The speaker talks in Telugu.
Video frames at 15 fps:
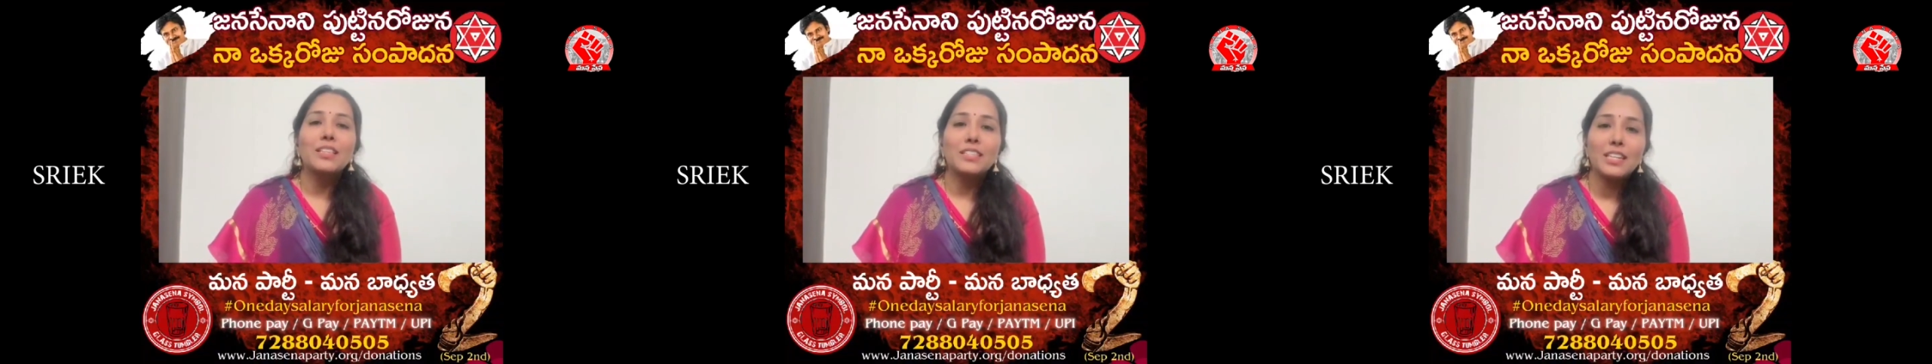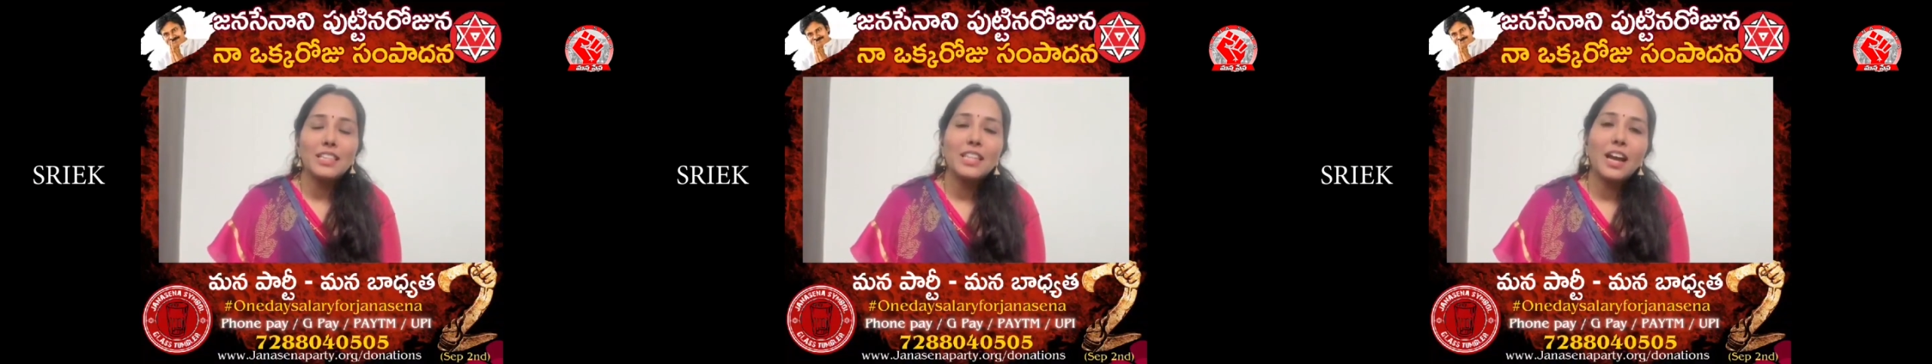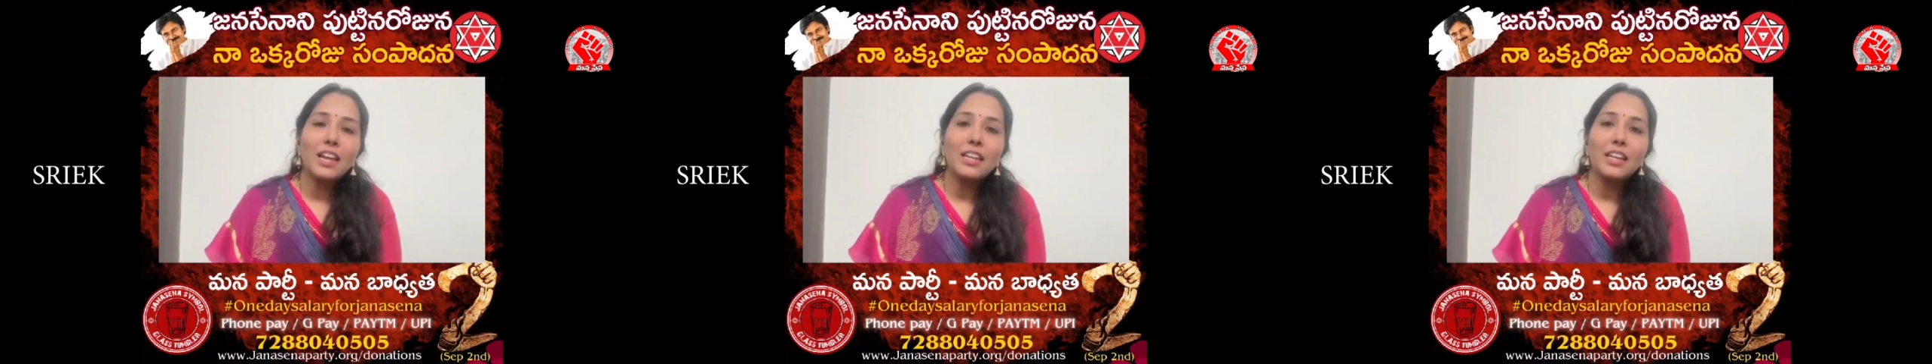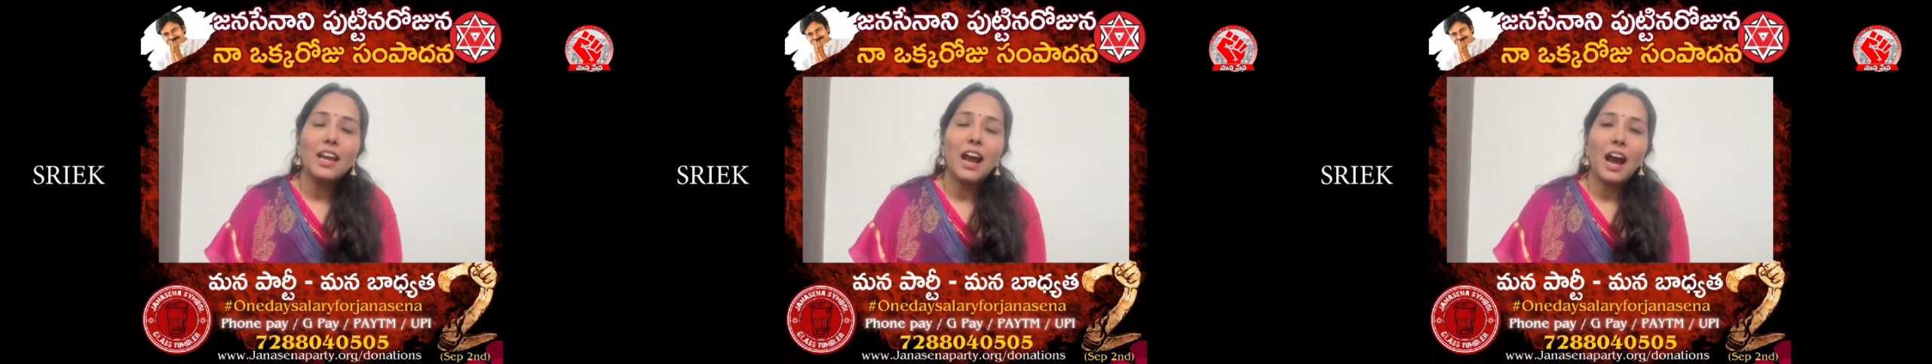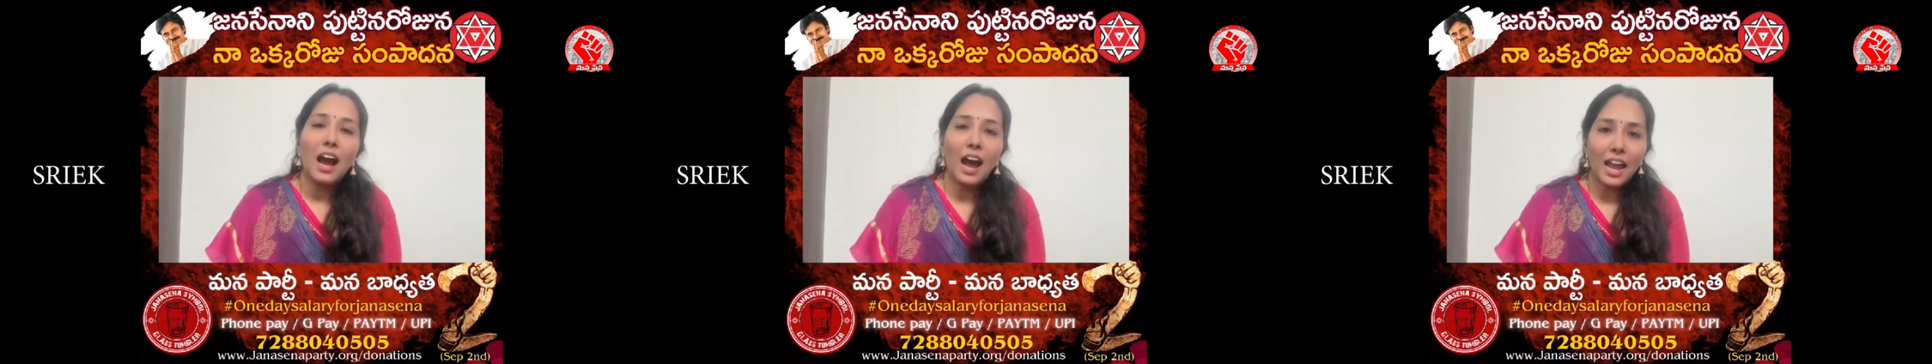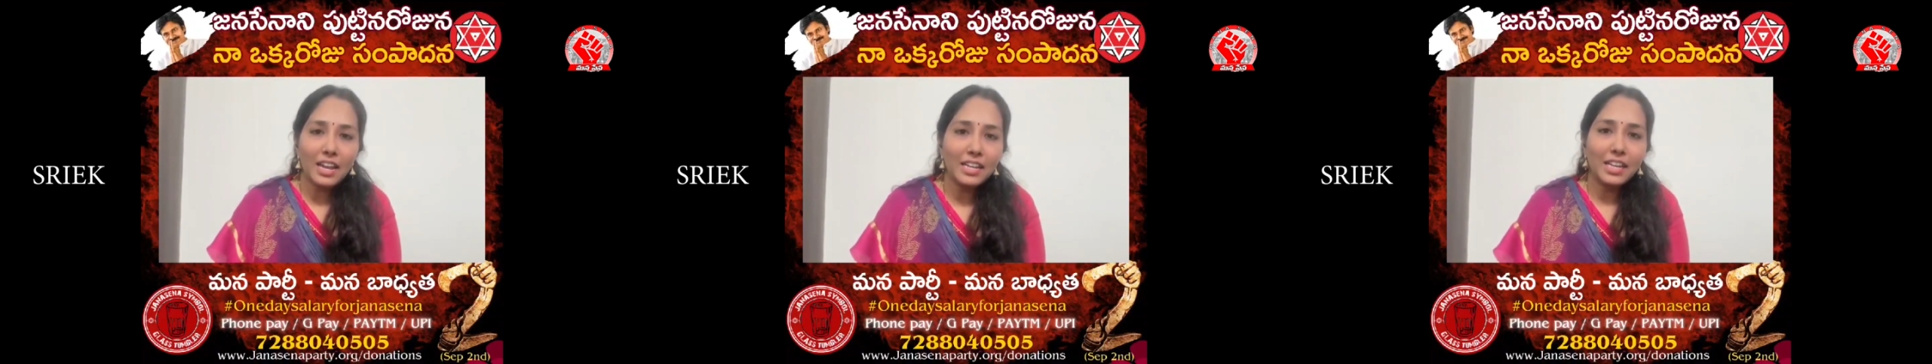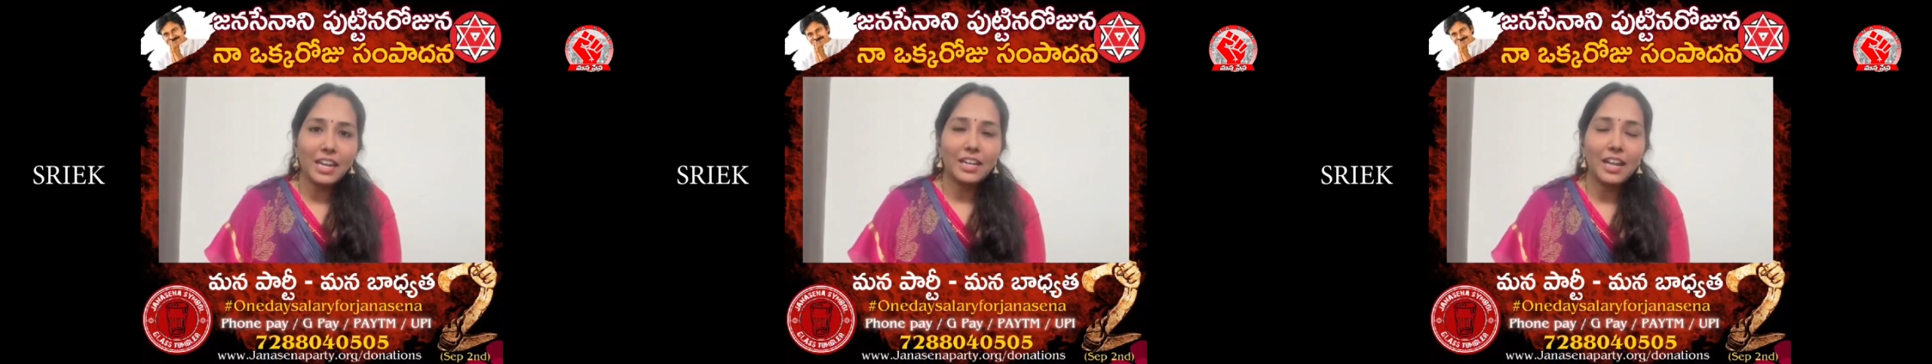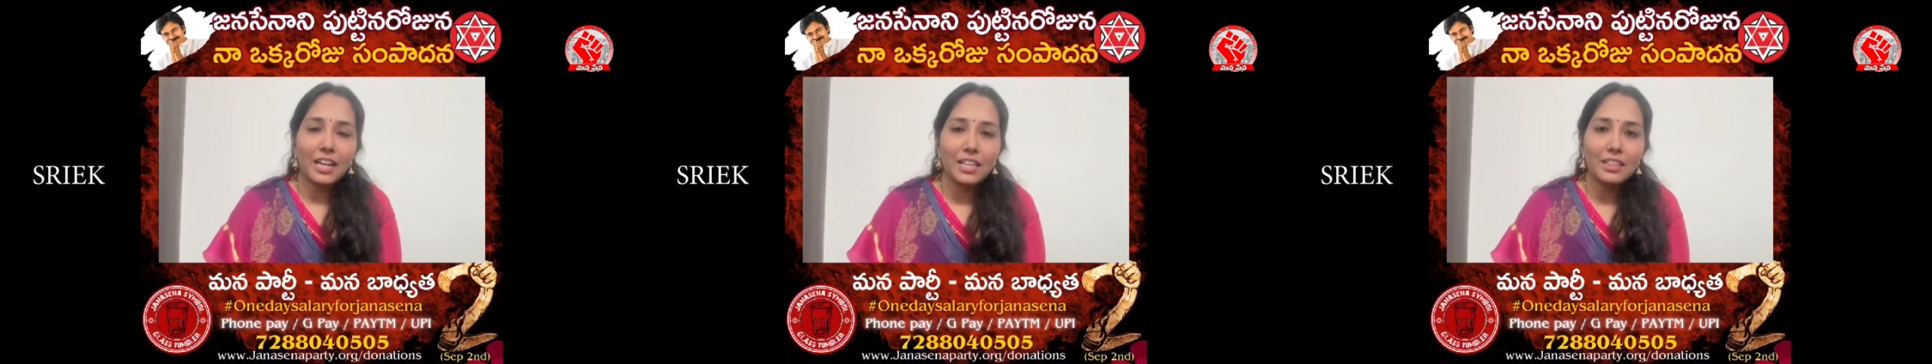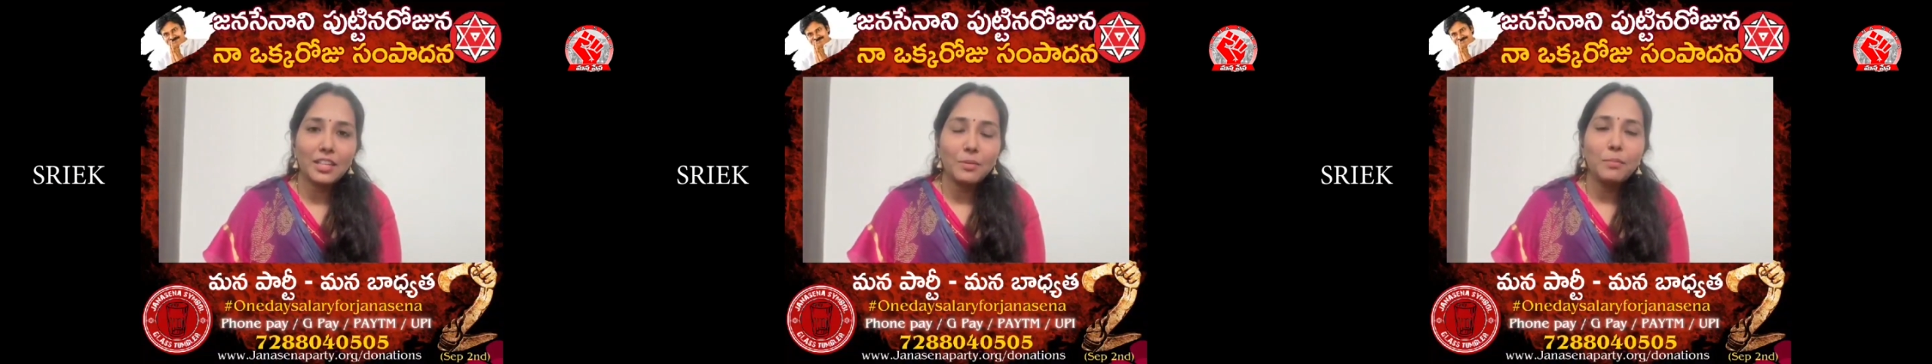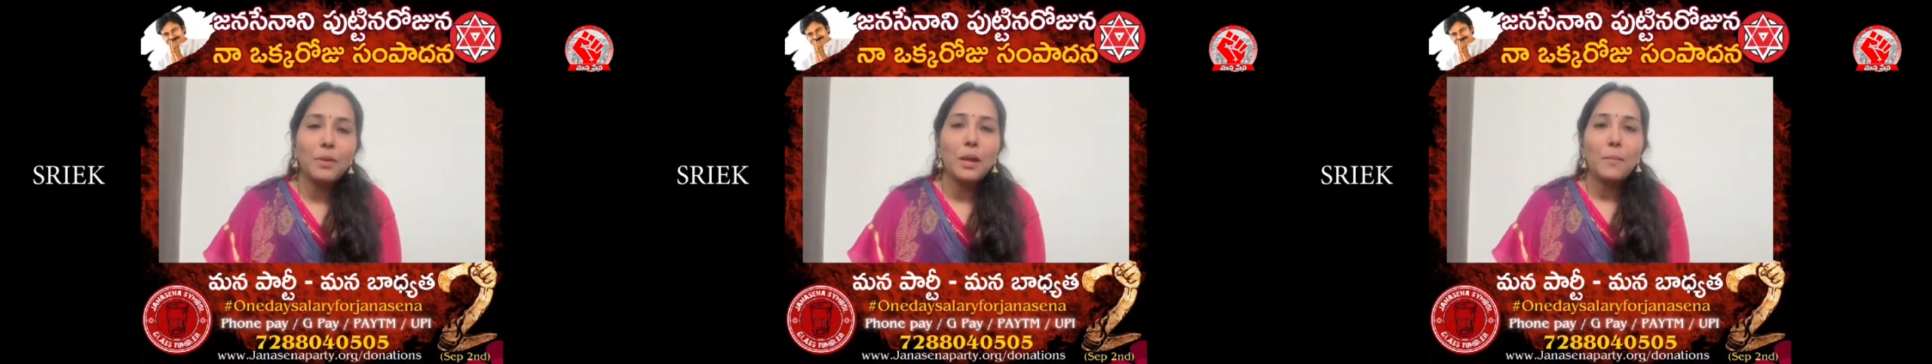జీతాన్ని ఆయన
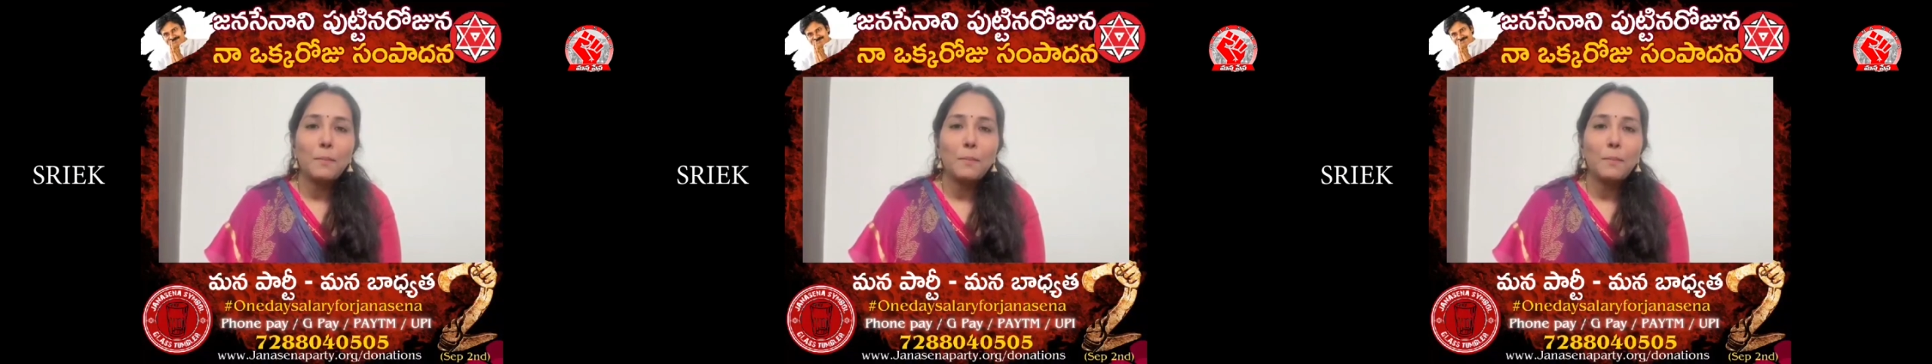కేటాయిద్దాం